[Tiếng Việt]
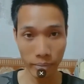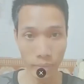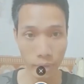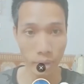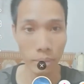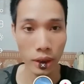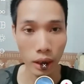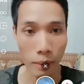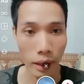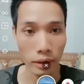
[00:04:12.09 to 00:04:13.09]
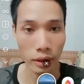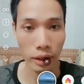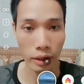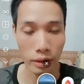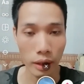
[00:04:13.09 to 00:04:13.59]
bây giờ các bạn sẽ
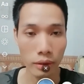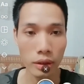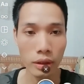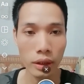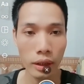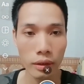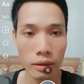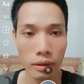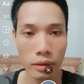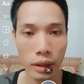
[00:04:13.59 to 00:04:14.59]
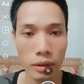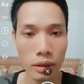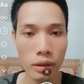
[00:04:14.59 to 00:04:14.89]
nhấn giữ nhé nhấn giữ